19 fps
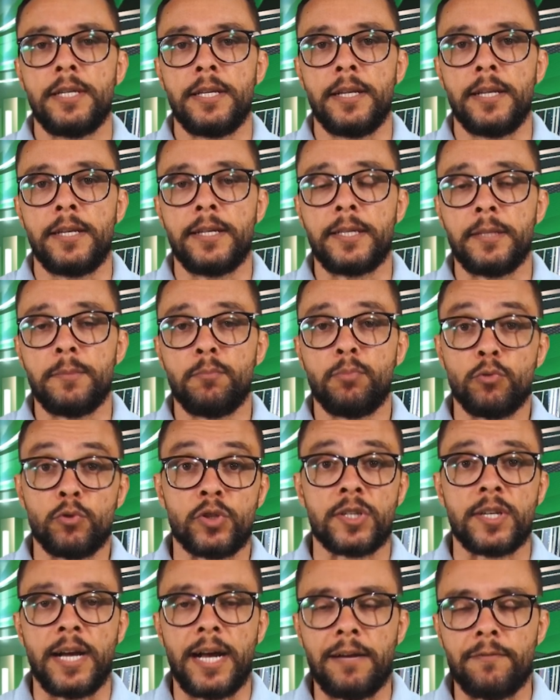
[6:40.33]
ele que
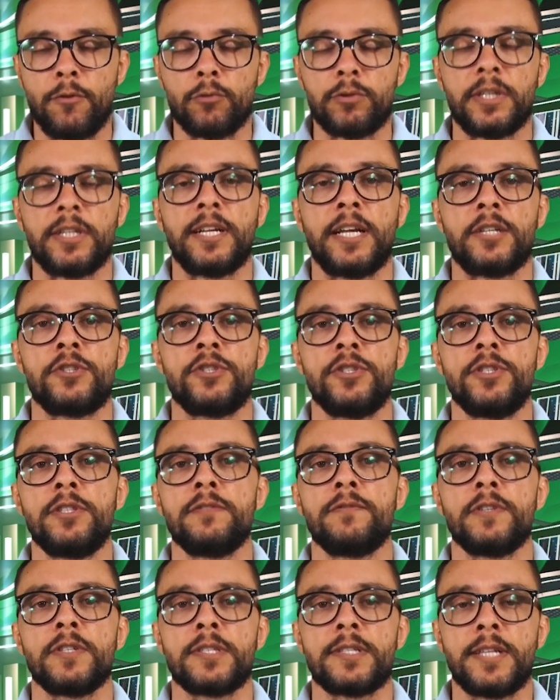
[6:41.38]
buscava
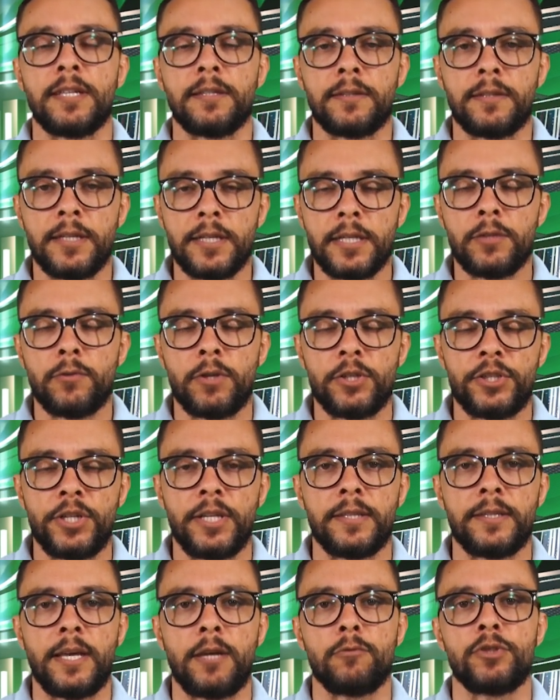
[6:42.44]
alternativas, tentando
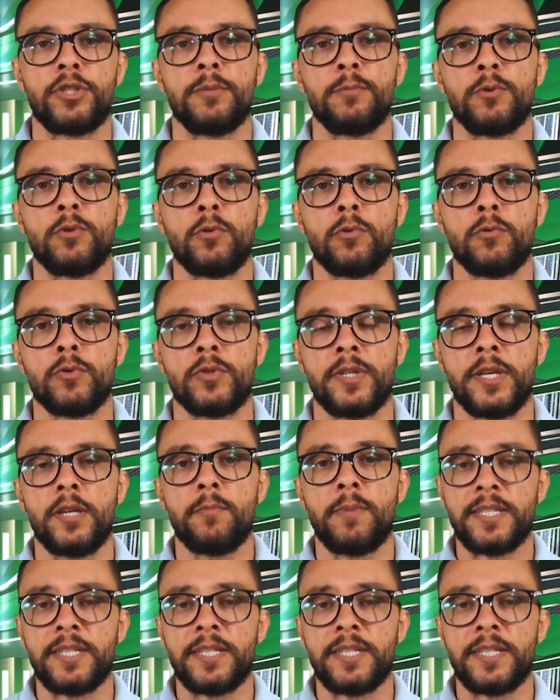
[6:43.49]
ajeitar o time do Cruzeiro,